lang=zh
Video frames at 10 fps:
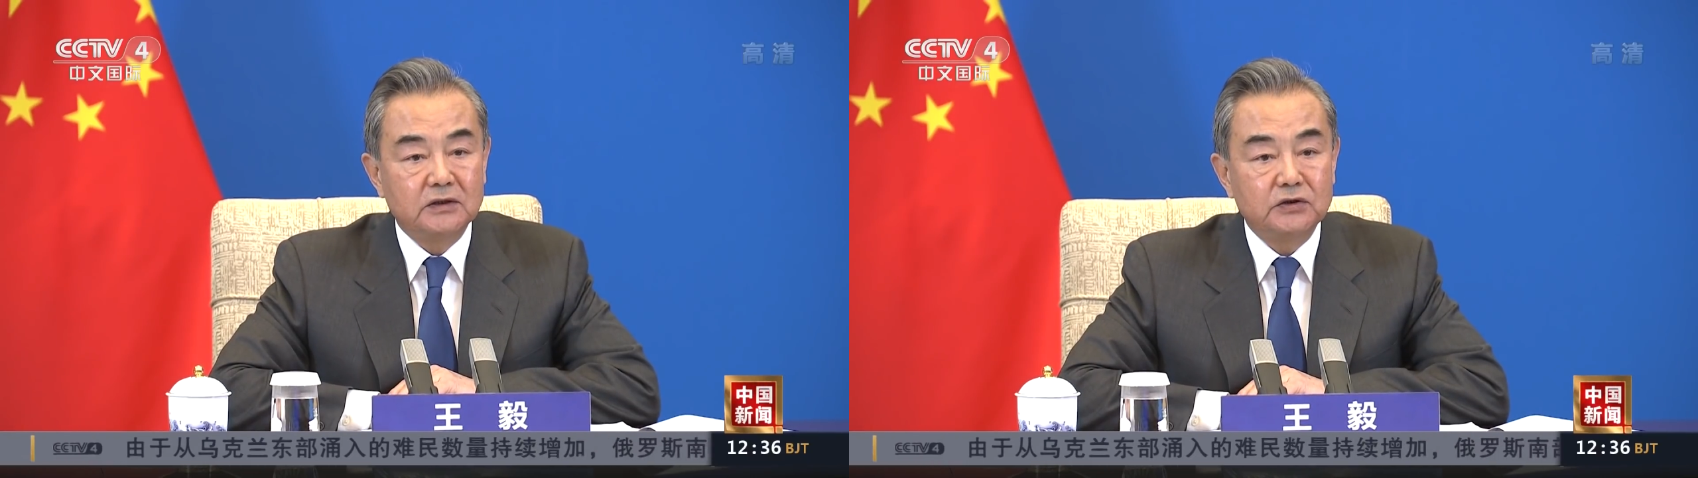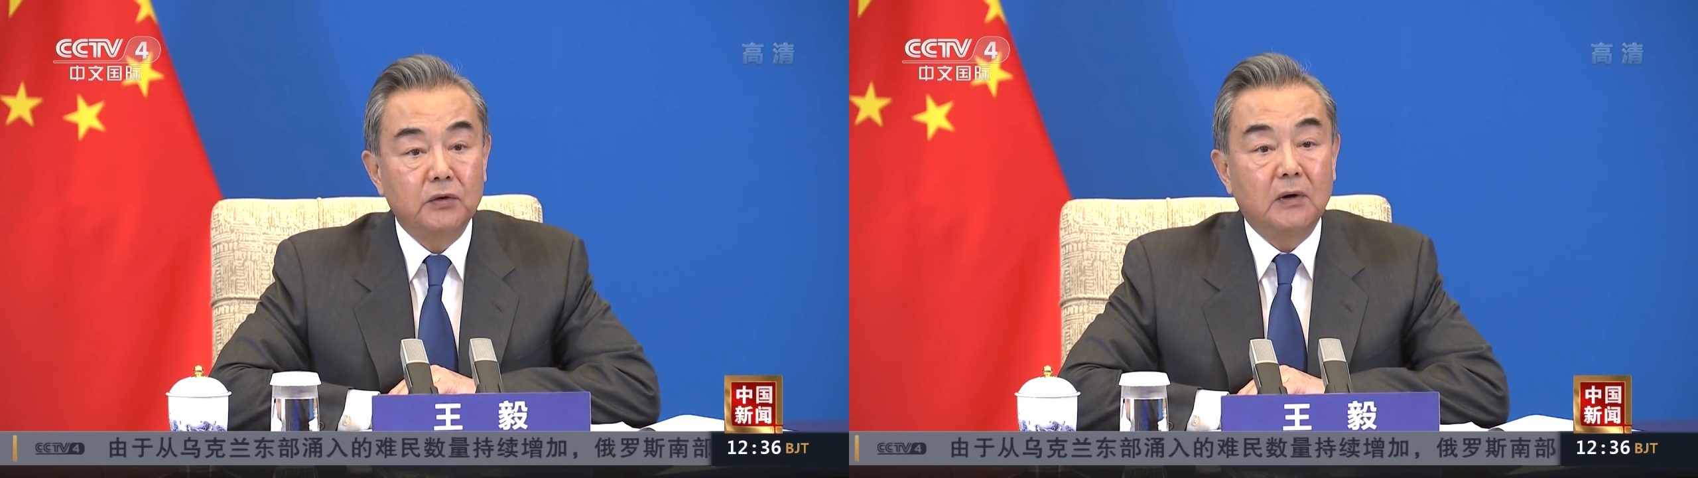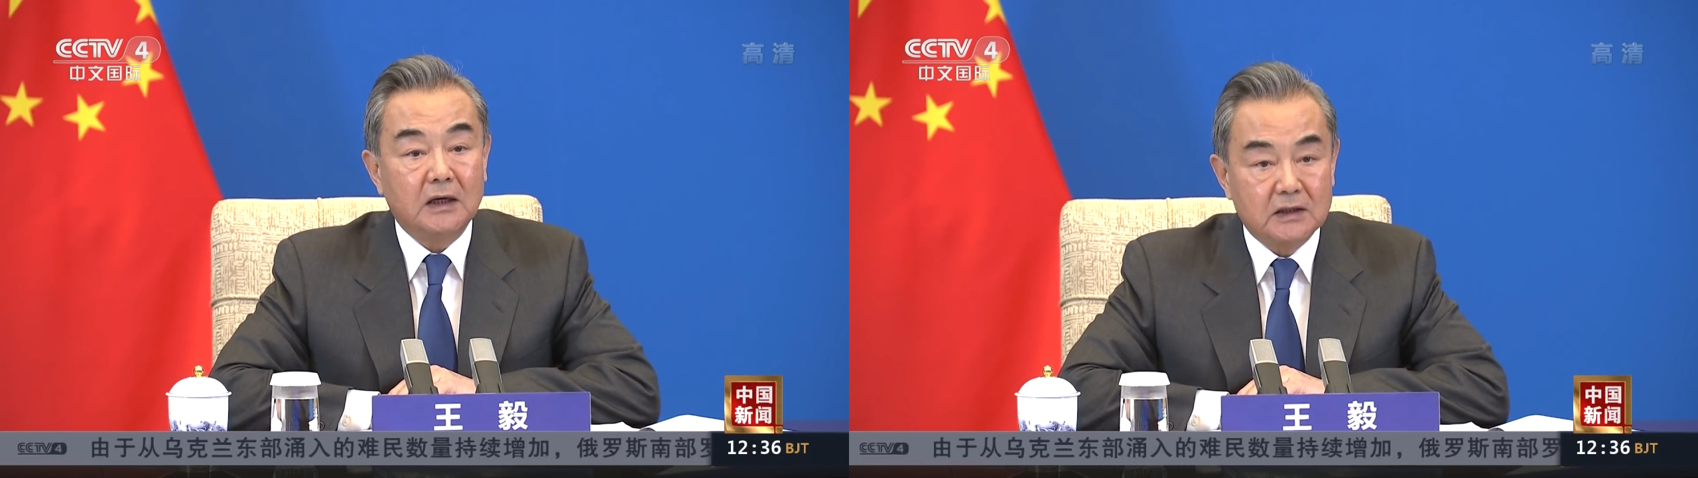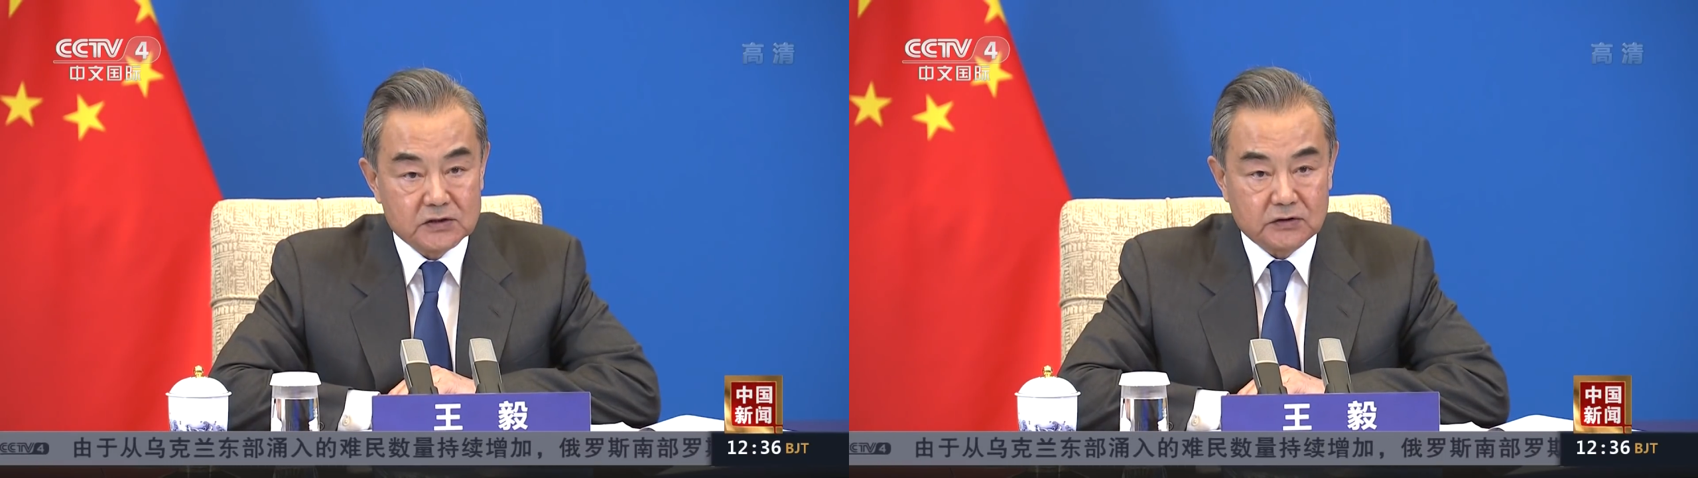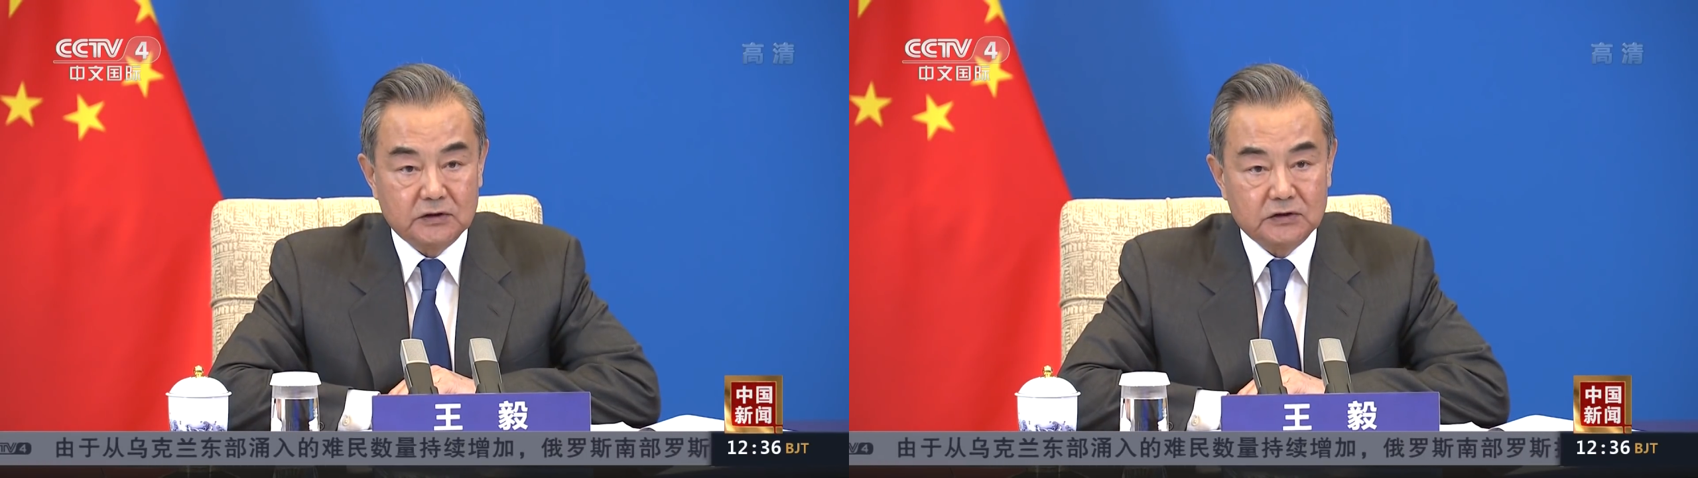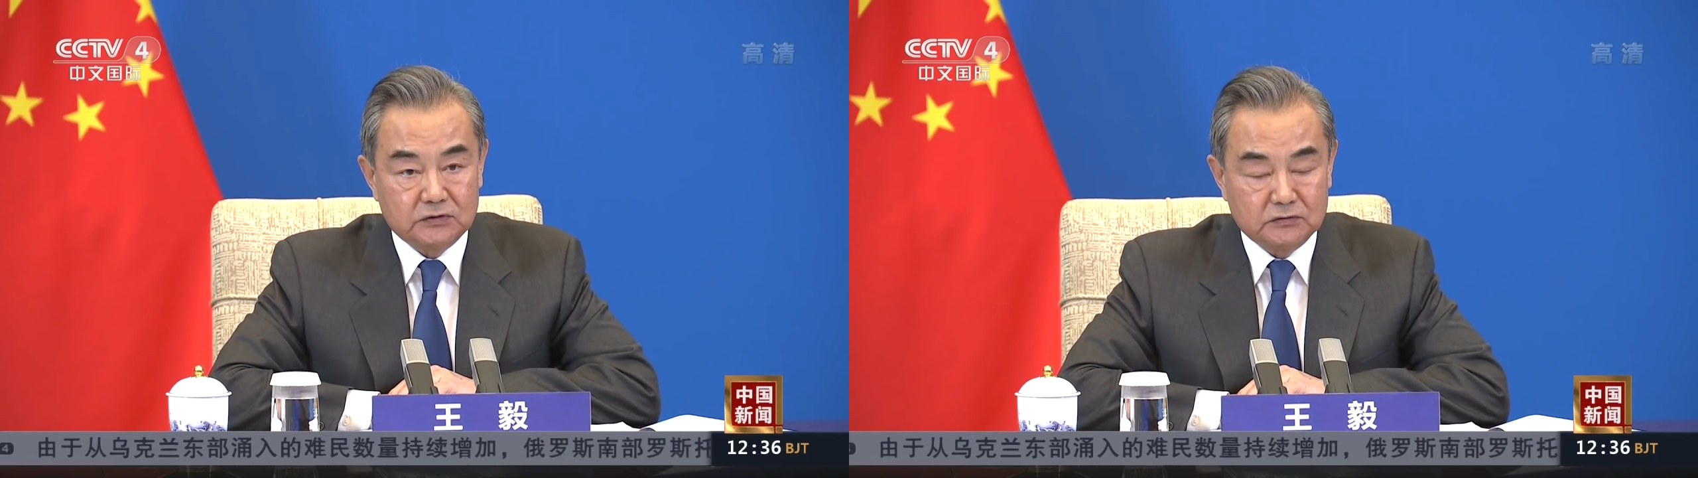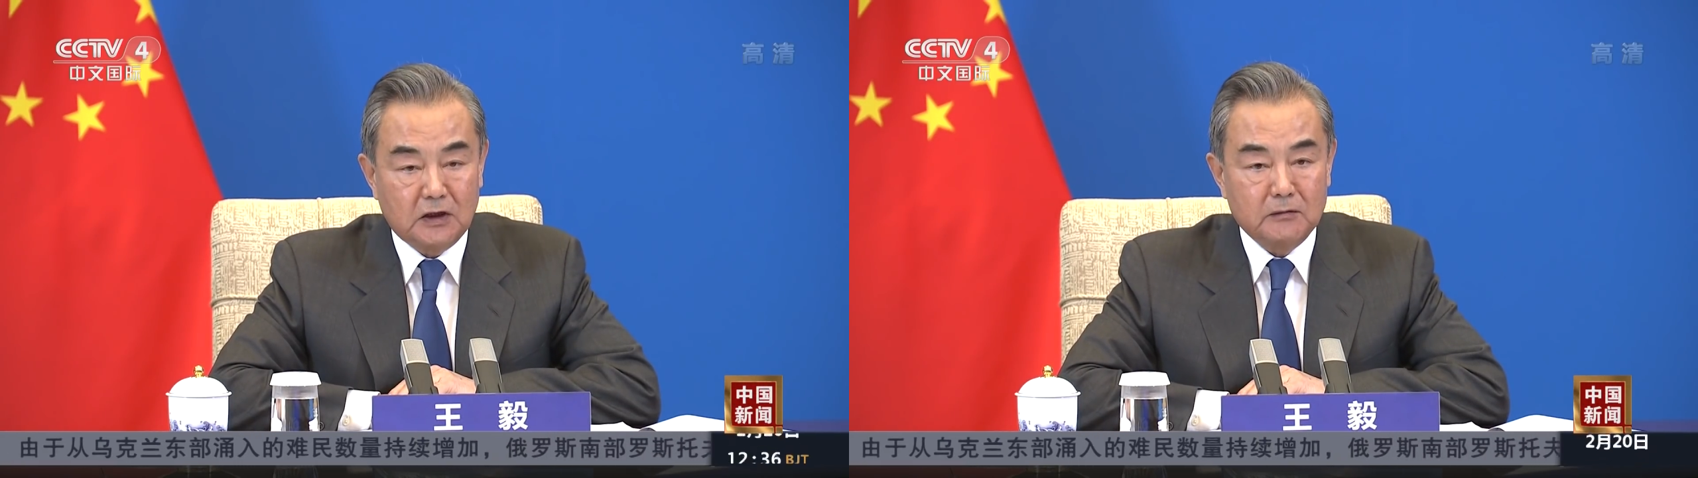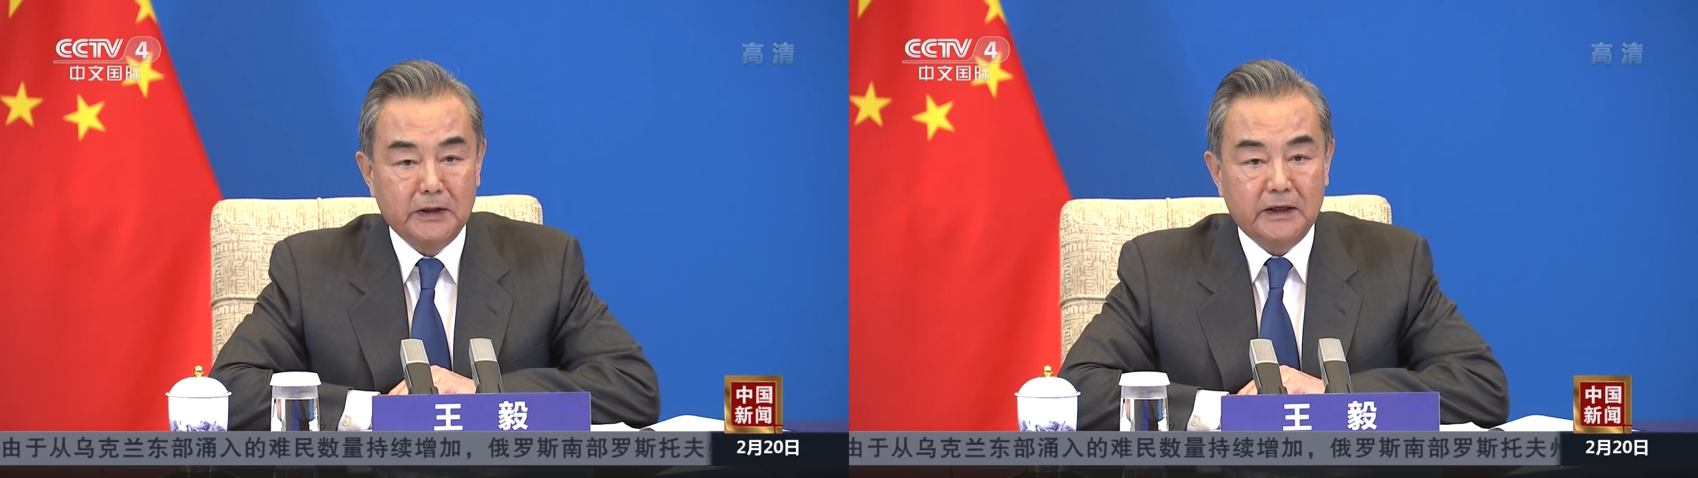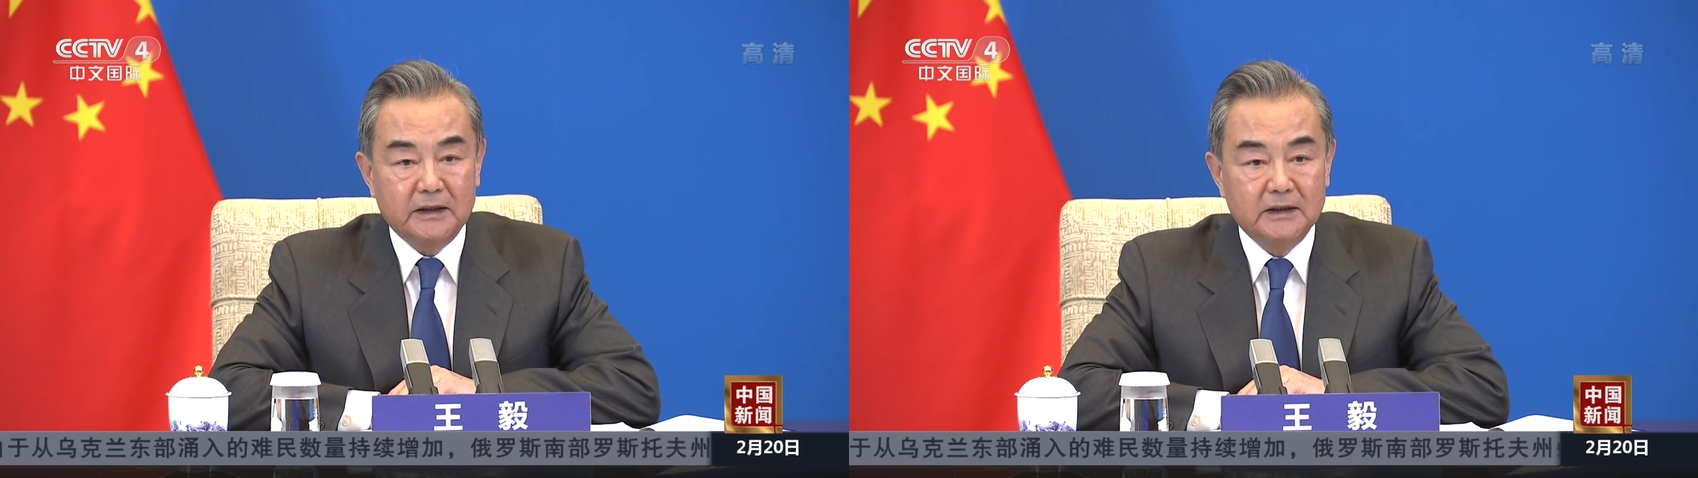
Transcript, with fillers: 对话合作的主导面，